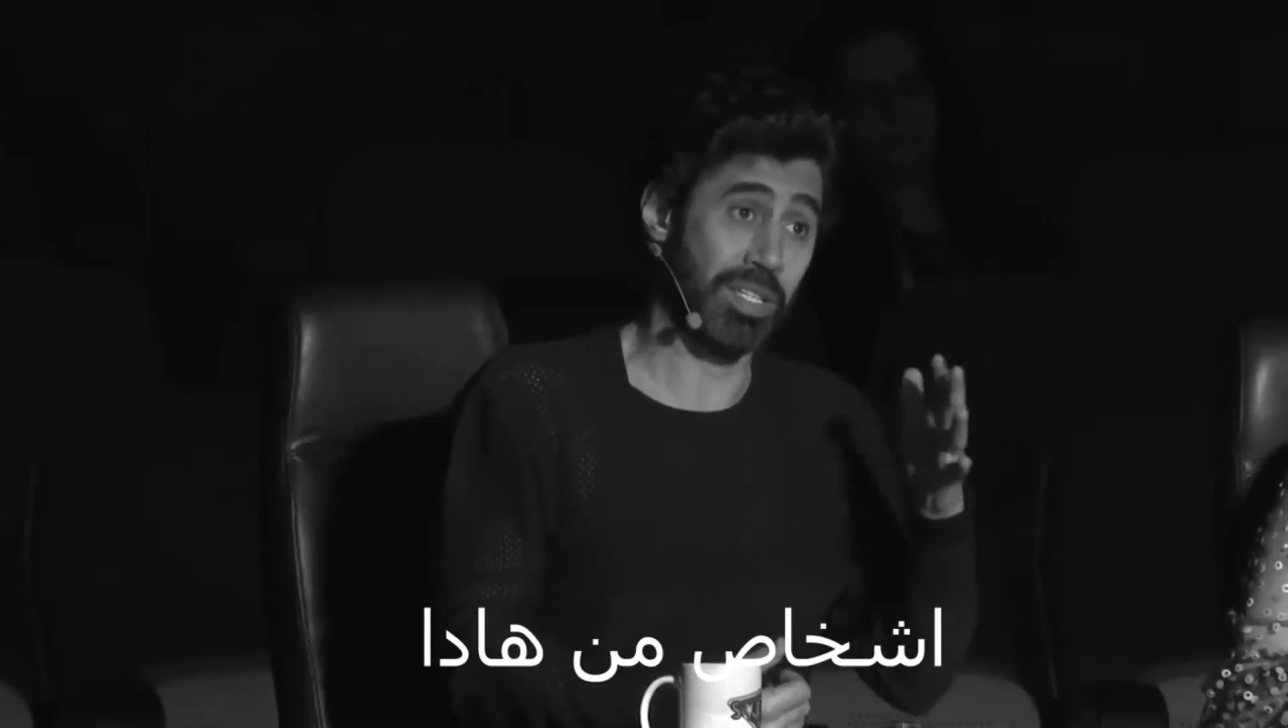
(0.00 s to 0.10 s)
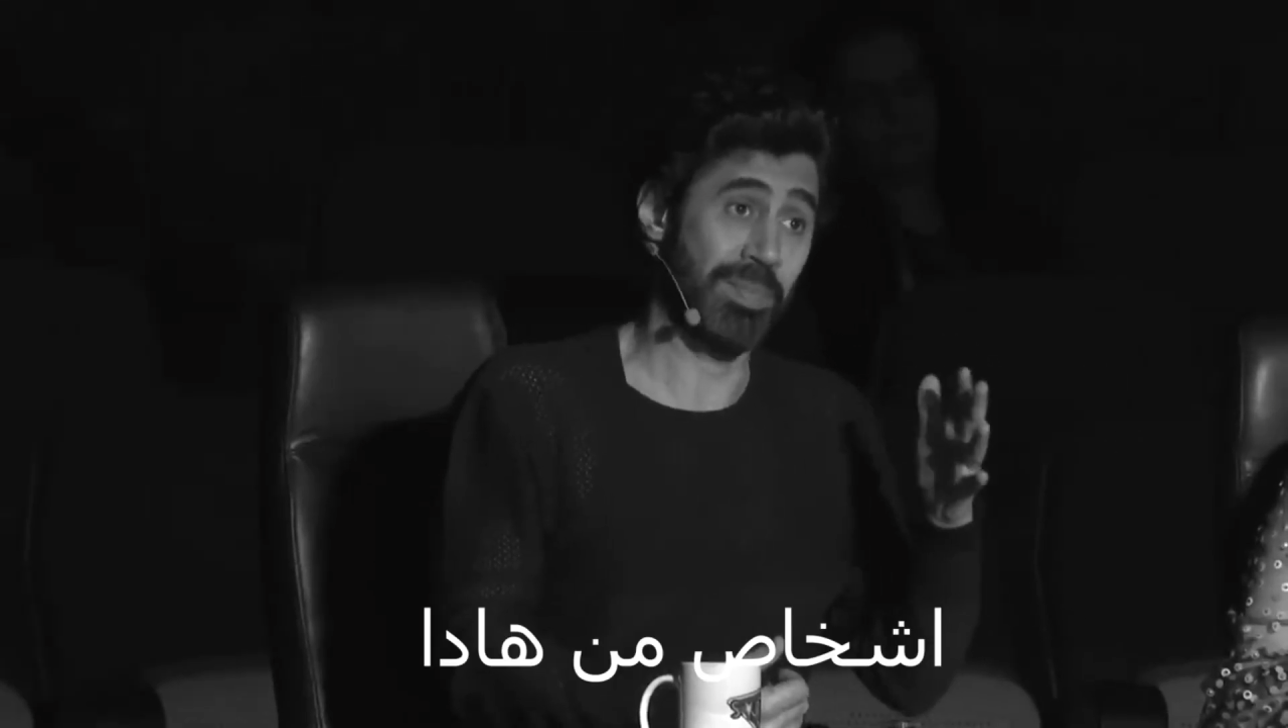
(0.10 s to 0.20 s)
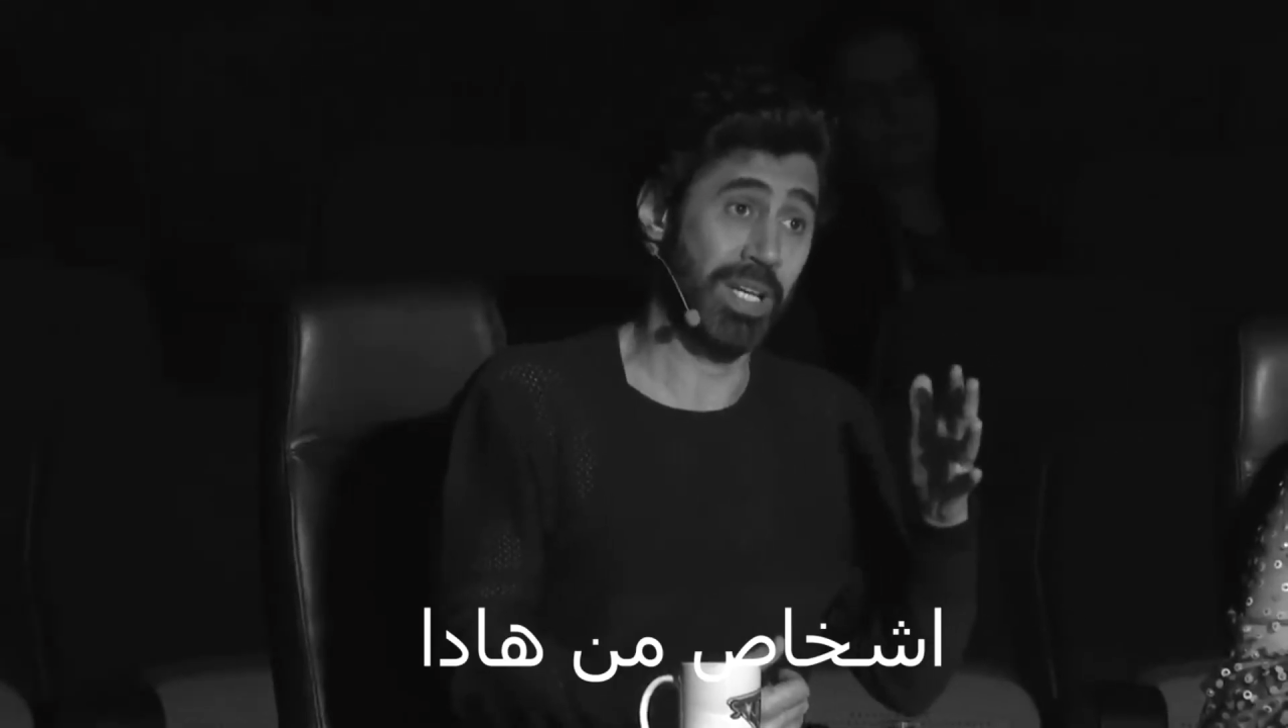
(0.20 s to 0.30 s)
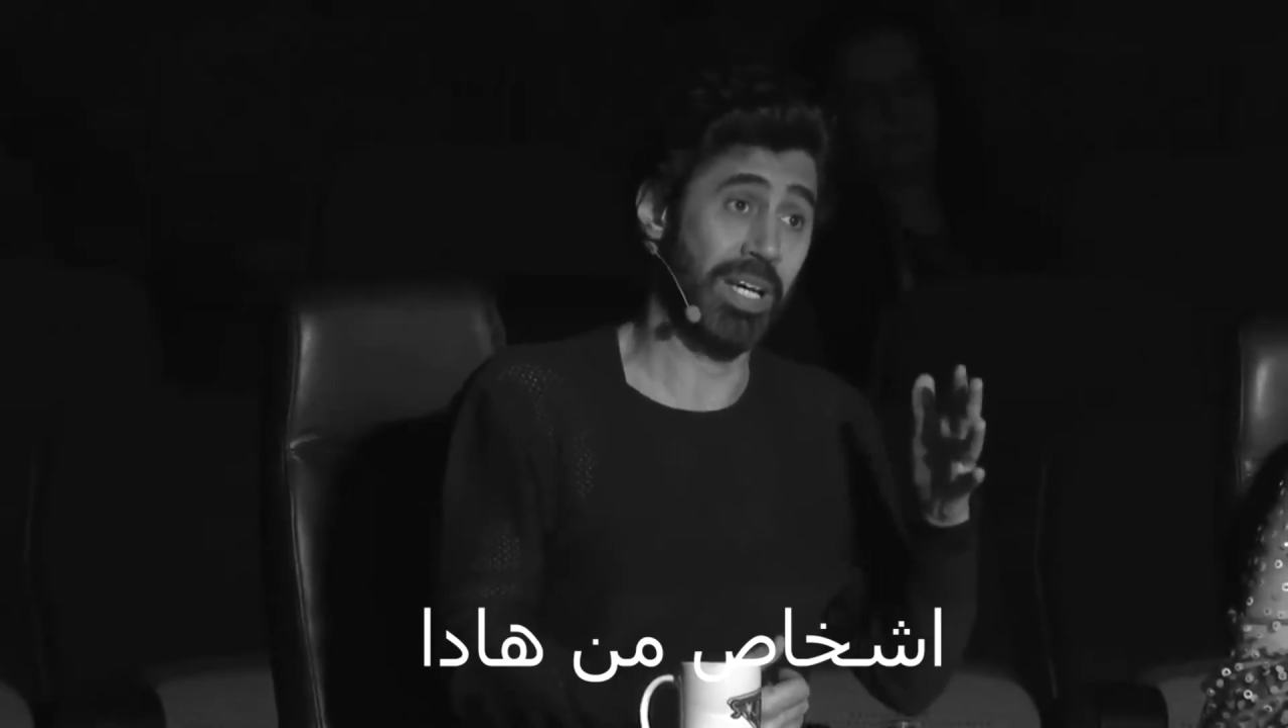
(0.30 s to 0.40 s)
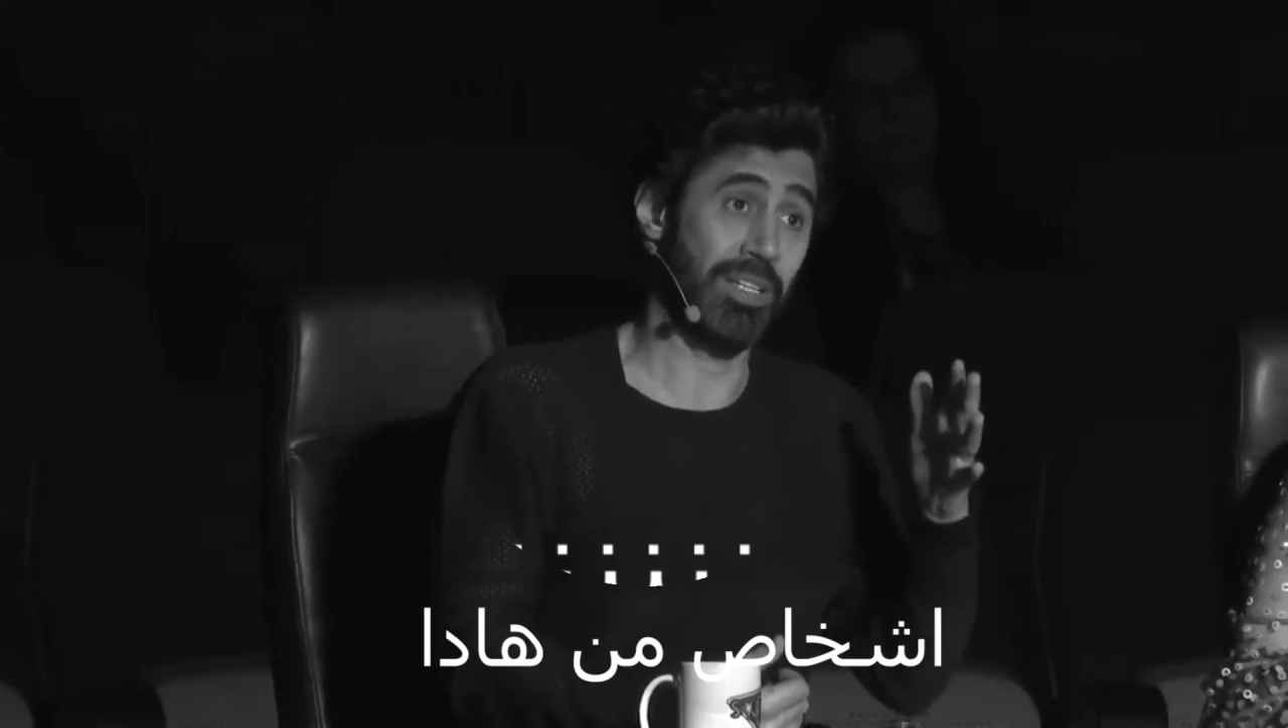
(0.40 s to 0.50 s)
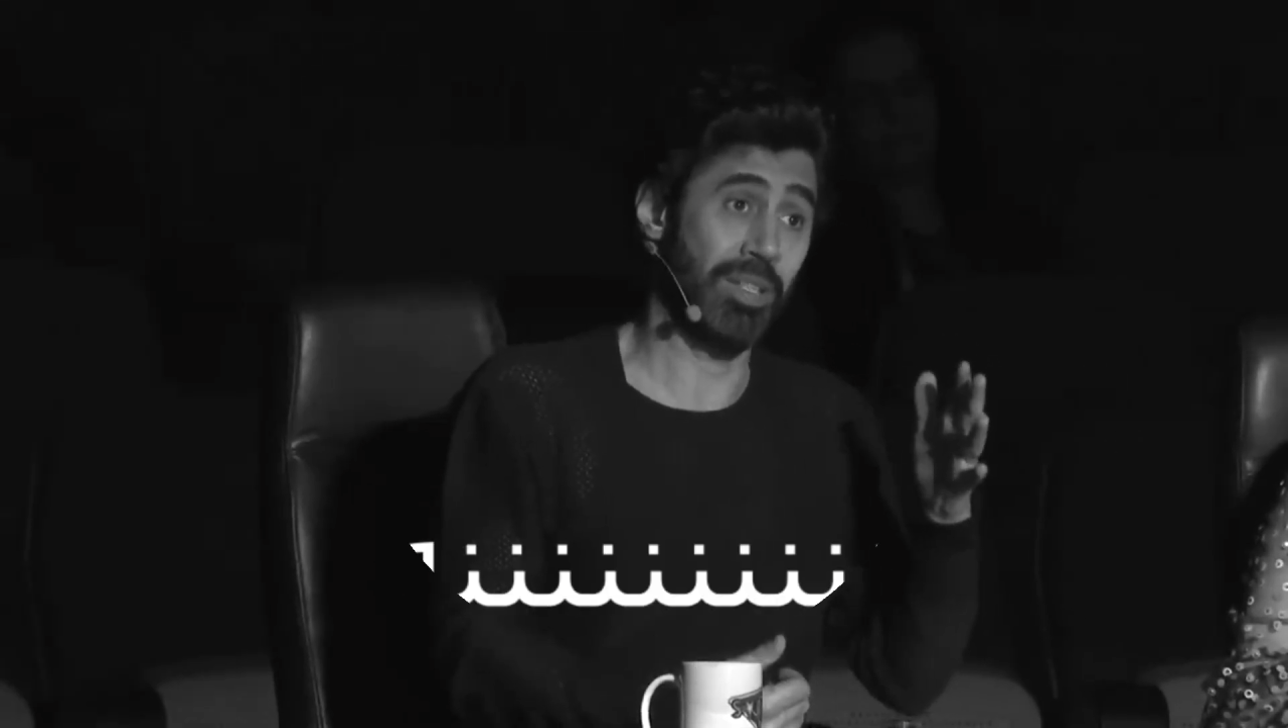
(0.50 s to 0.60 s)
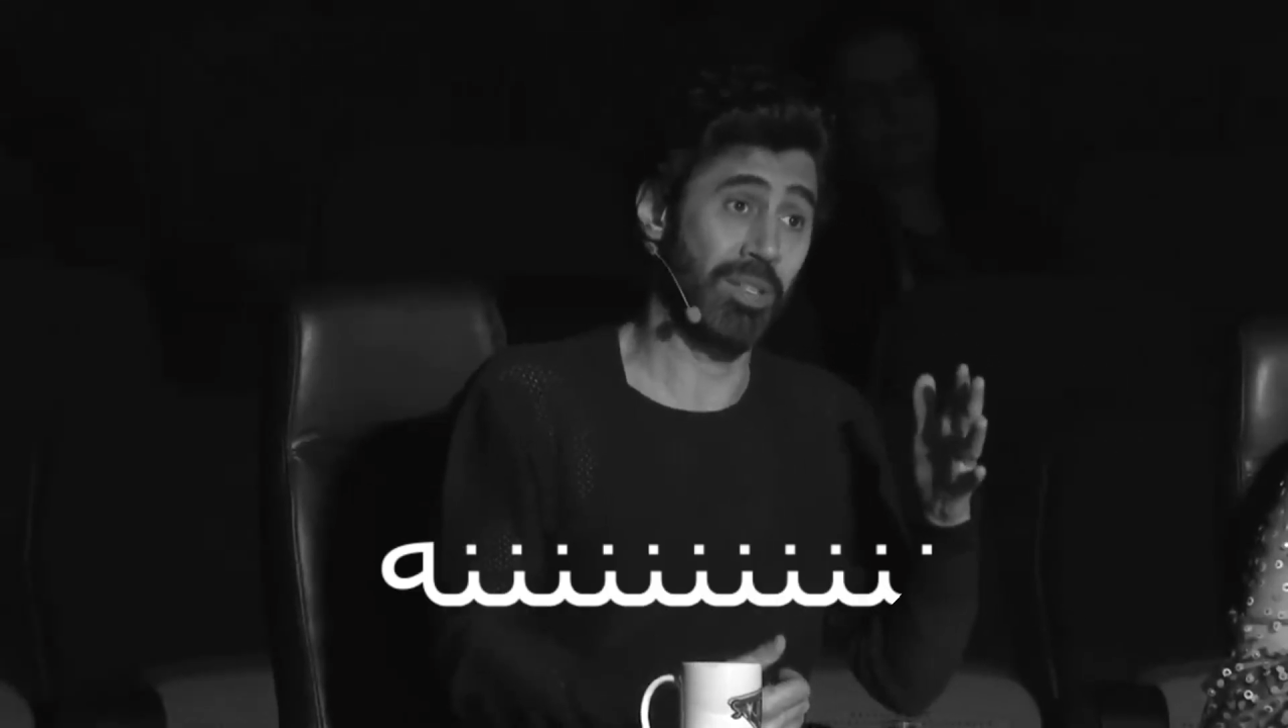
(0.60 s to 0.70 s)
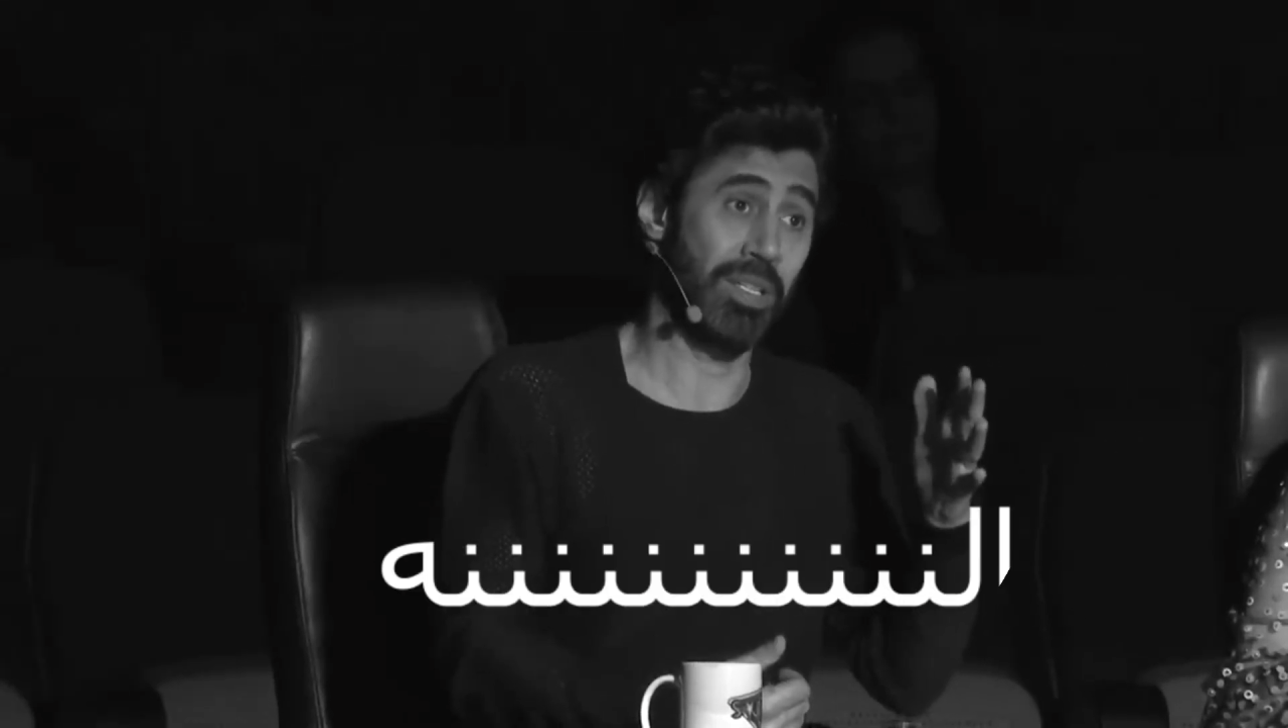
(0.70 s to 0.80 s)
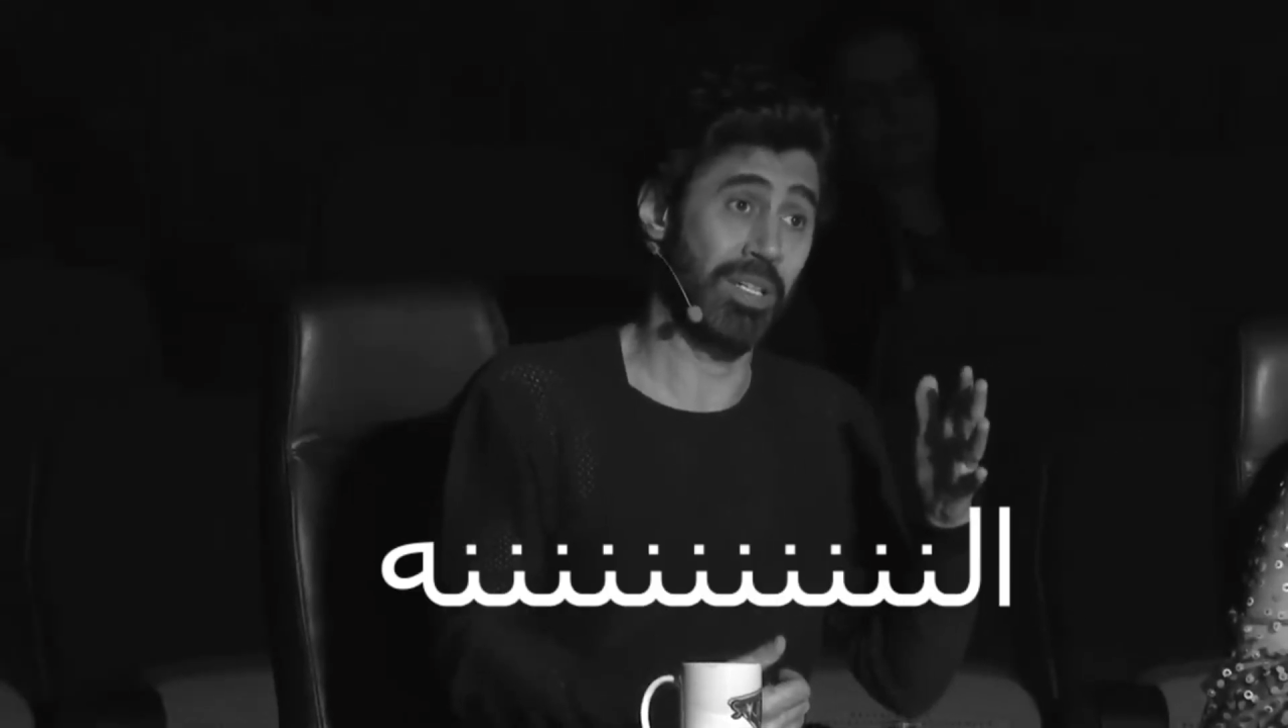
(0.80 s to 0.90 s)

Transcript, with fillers: من هذا